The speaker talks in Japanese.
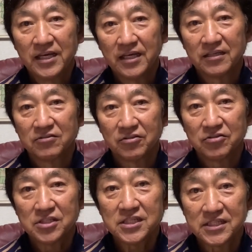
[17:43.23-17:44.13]
えー、それを意
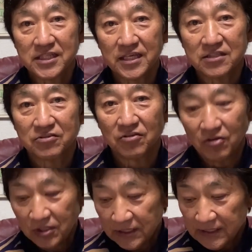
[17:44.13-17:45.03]
識してちょっと
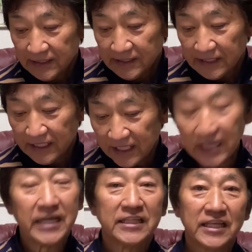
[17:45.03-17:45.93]
何か
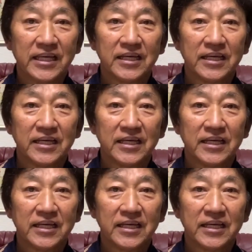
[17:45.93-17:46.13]
変えて